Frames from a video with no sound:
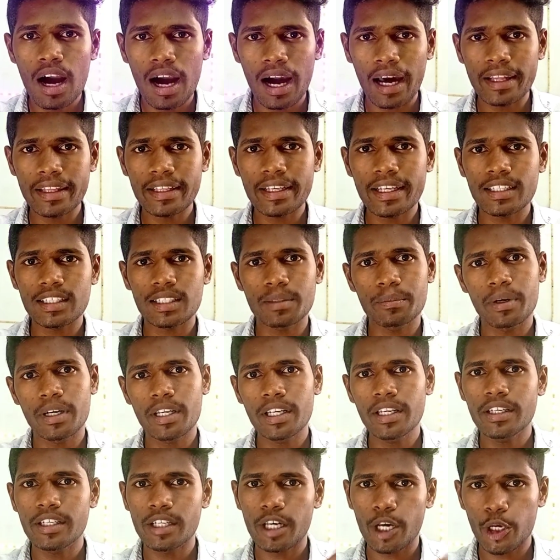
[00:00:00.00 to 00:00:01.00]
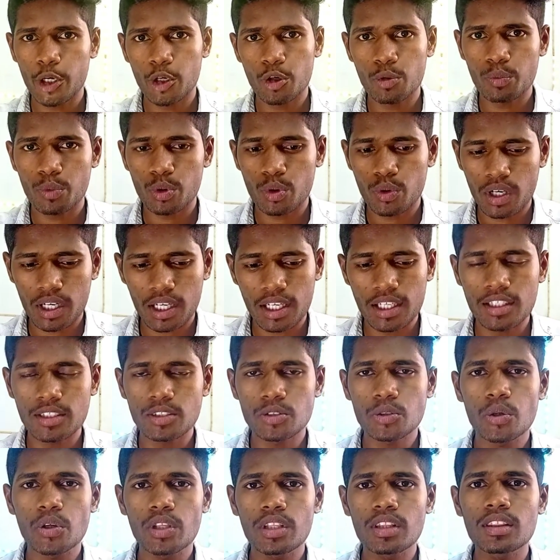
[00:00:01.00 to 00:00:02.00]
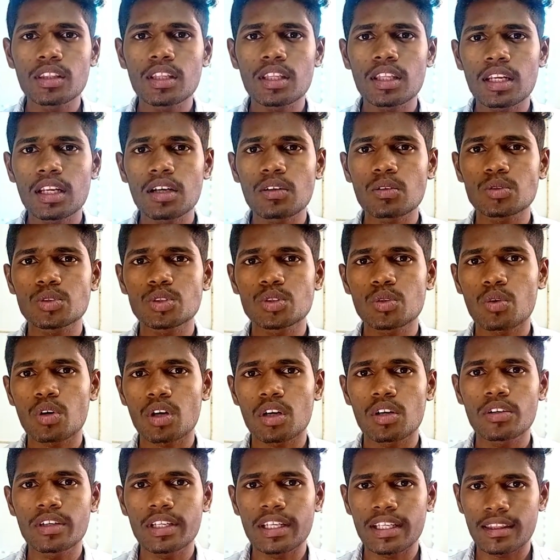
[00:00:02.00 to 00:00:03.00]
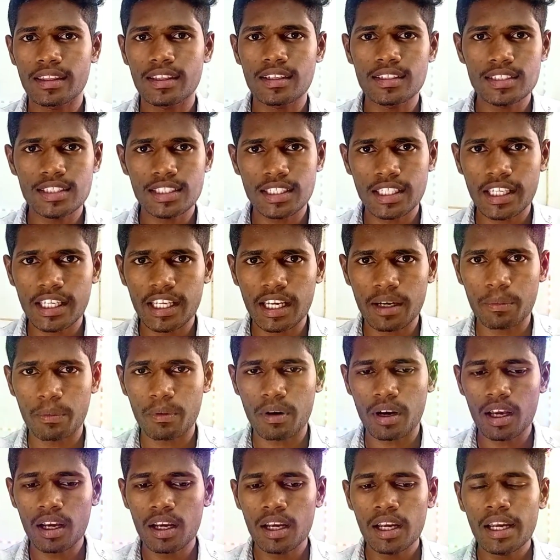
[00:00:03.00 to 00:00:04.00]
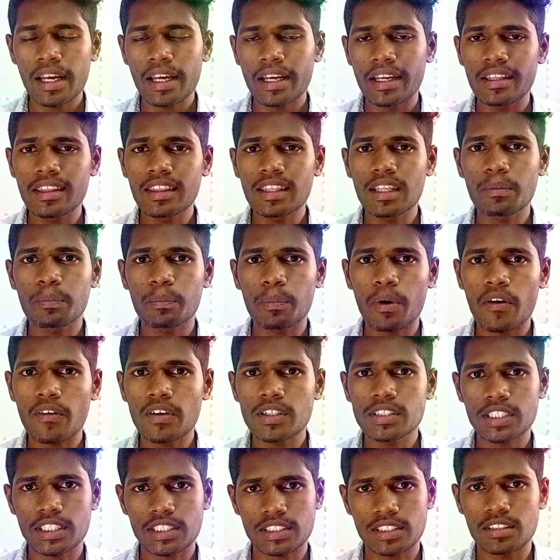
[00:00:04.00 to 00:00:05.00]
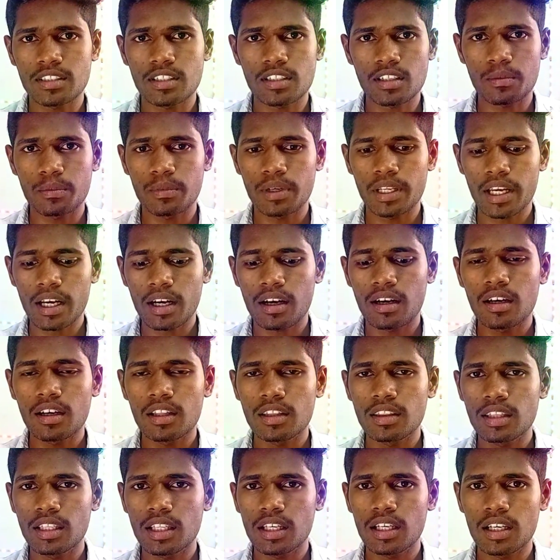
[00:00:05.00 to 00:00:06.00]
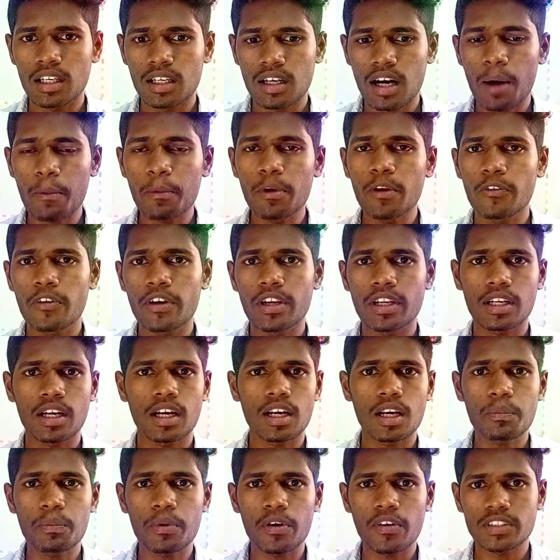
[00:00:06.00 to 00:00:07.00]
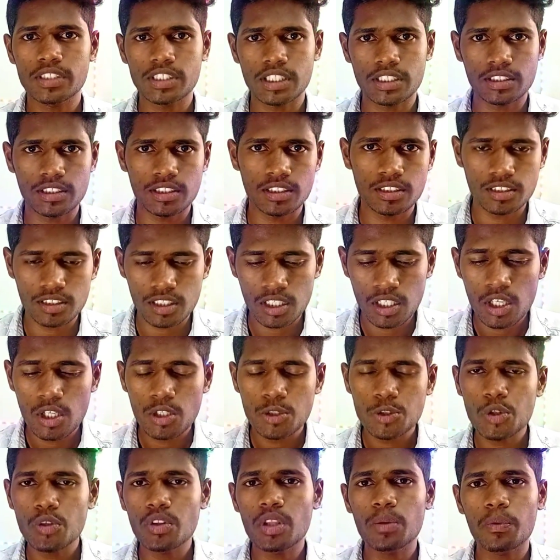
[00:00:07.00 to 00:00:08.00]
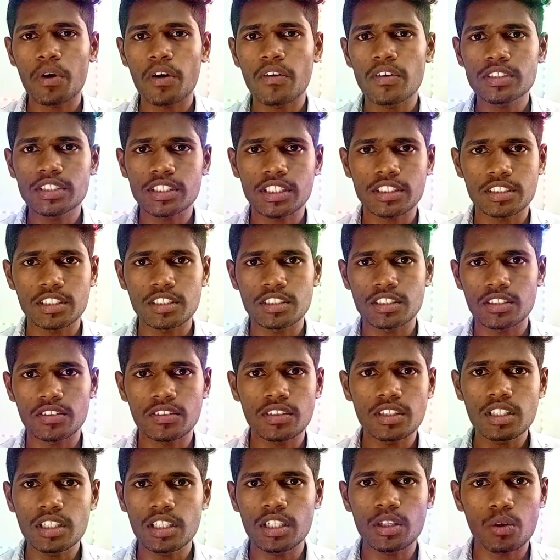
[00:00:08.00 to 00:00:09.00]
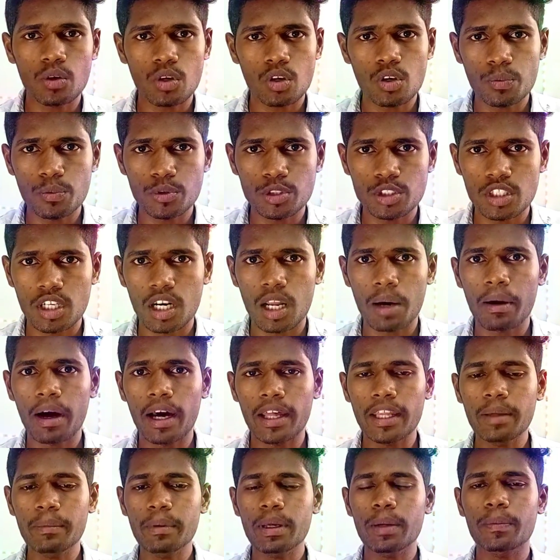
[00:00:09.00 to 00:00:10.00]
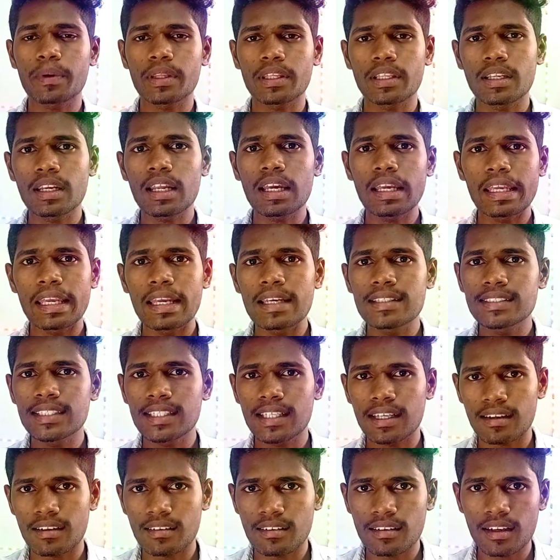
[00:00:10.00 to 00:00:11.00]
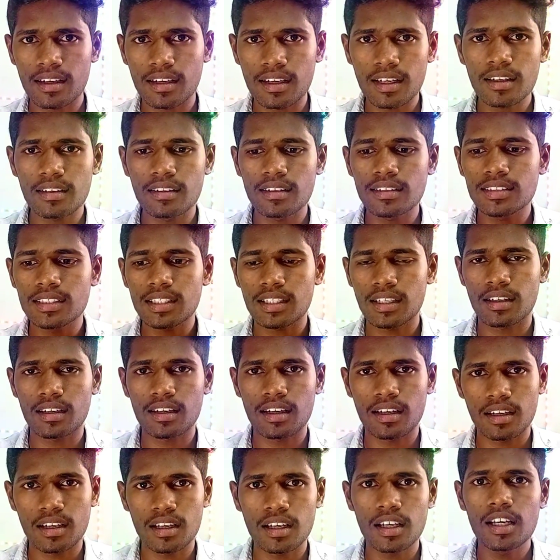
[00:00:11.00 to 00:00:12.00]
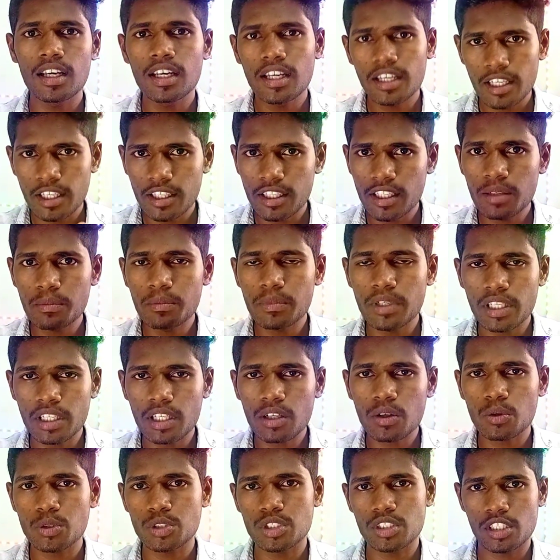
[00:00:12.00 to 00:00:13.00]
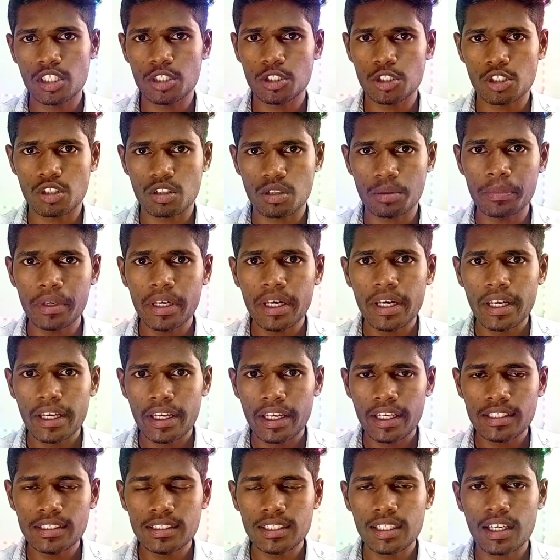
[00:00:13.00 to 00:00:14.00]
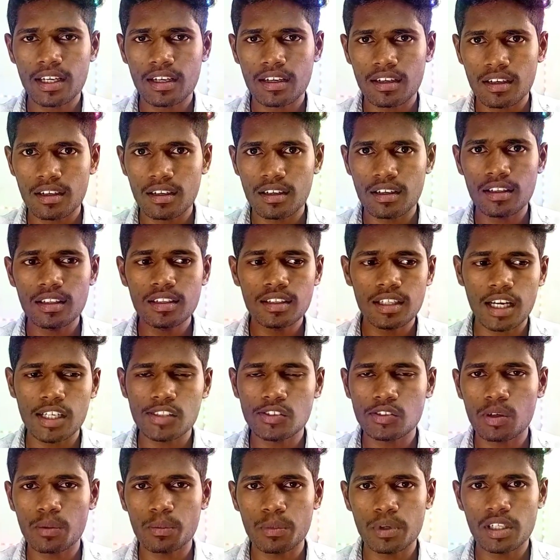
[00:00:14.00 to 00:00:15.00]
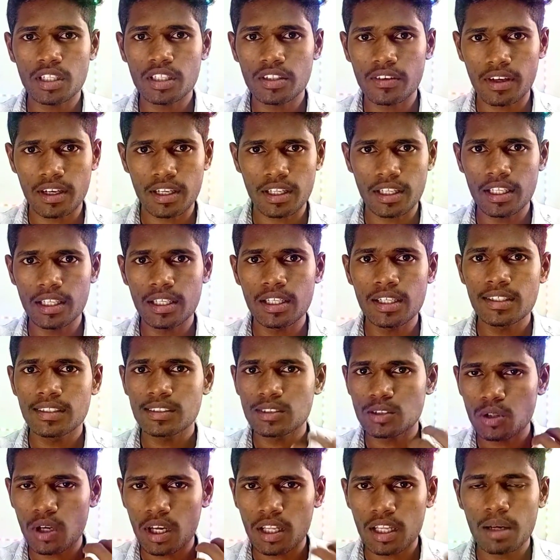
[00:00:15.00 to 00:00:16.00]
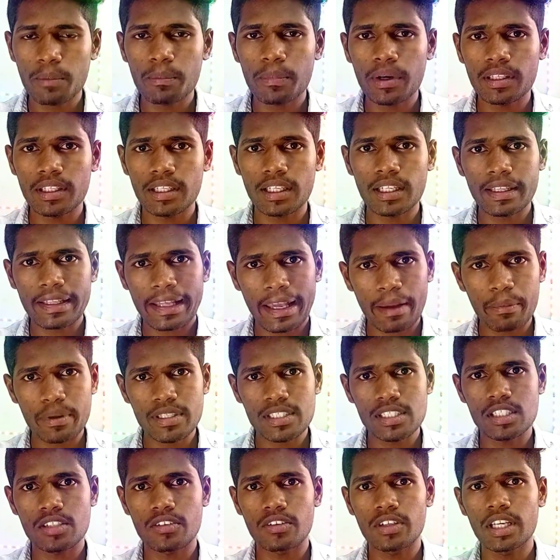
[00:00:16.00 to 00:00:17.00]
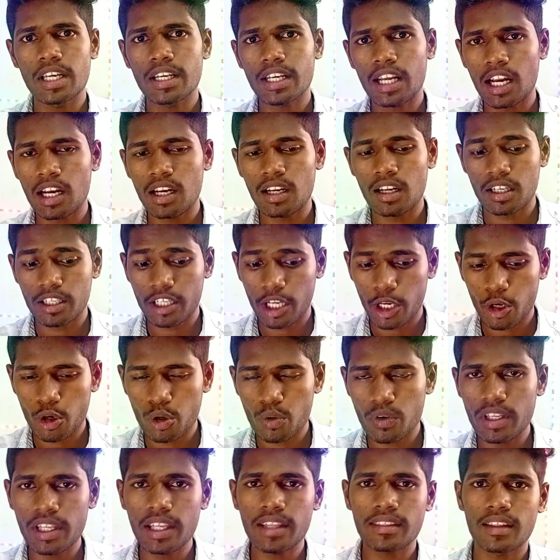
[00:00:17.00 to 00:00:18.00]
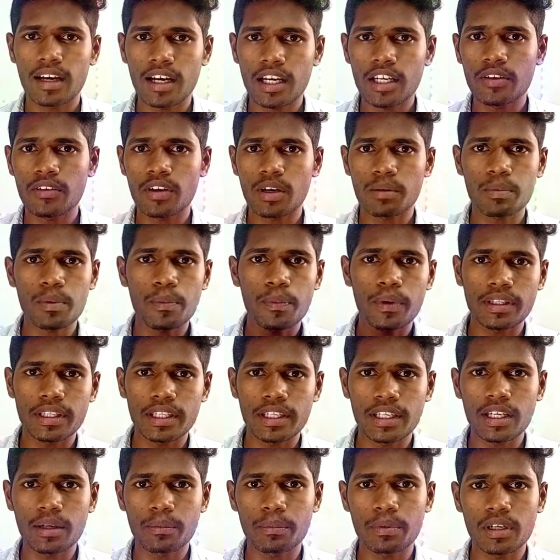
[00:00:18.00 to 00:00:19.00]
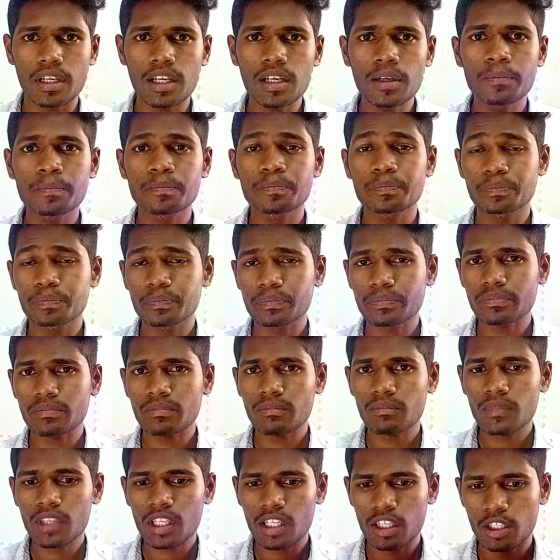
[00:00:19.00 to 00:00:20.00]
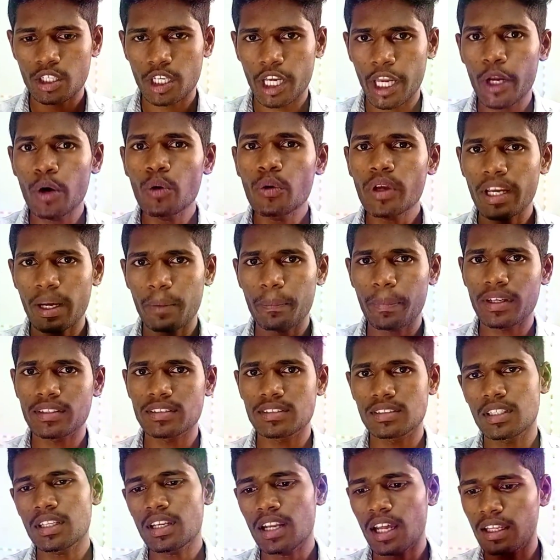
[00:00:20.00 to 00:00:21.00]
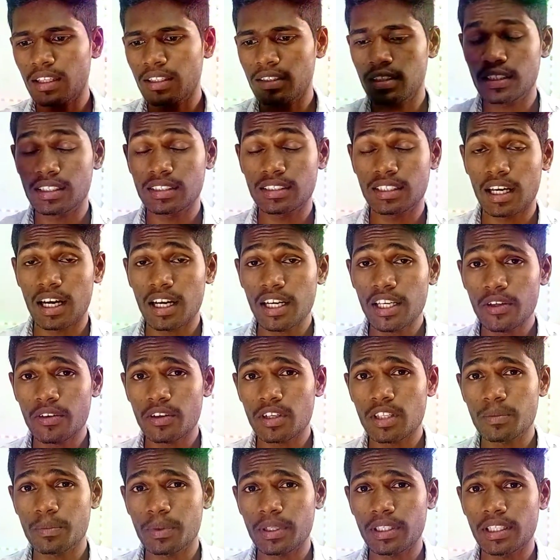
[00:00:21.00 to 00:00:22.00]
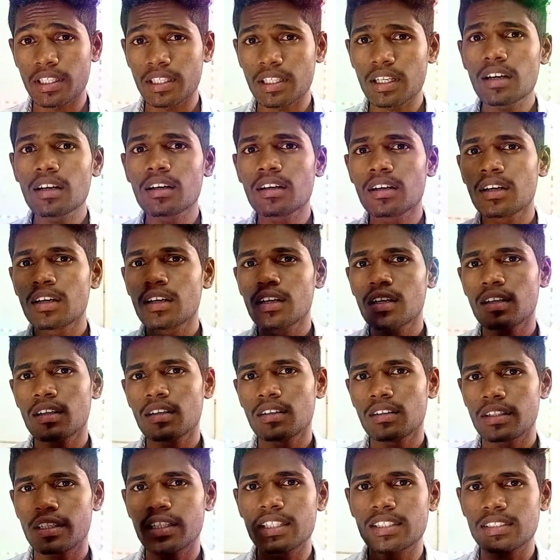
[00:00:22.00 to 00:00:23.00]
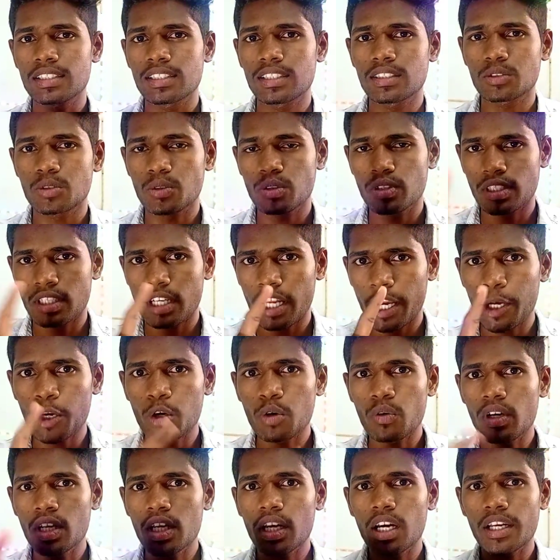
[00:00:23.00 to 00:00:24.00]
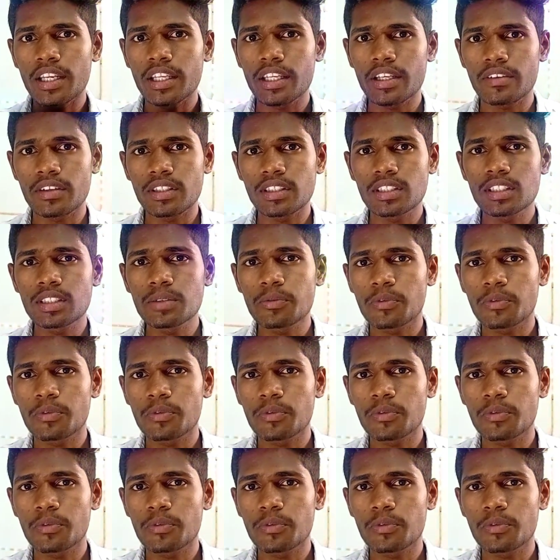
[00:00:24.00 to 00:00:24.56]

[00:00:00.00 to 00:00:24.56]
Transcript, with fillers: அதுக்கேற்ற மாதிரி டயோடும் போடுவாங்க ஸோ இந்த இதெல்லாம் கொஞ்சம் ஓரளவு நீங்கள் தெரிஞ்சுக்கிட்டீங்க அப்படின்னா இந்த பவர் செக்ஷன் இருக்கும் இல்லையா இந்த ஆம்பிள்ஃபேருக்கான பவர் செக்ஷன்ஸ் ஸோ இந்த பவர் செக்ஷன்ஸை வந்து நீங்கள் ஓரளவு புரிஞ்சுக்கலாம் அதே மாதிரி பார்த்தீங்கன்னா ஏசி கரண்ட்னா என்ன டிசி கரண்ட்னா என்ன இதையும் நீங்கள் கொஞ்சம் தெரிஞ்சுக்கணும் ஏசி கரண்ட்ன்றது டிரான்ஸ்ஃபார்மர்லேருந்து வர்றது ஸோ அதான் பார்த்தீங்கன்னா அந்த கெப்பாசிட்டர் வழியாக டயோடு வழியாக தாண்டி வரப்போ பார்த்தீங்க அப்படின்னா டயோடு கெப்பாசிட்டர் அது தாண்டி வரது பார்த்தீங்கன்னா டிசி ஸோ இந்த டயர்டு வழியாக நீங்கள் வந்துட்டு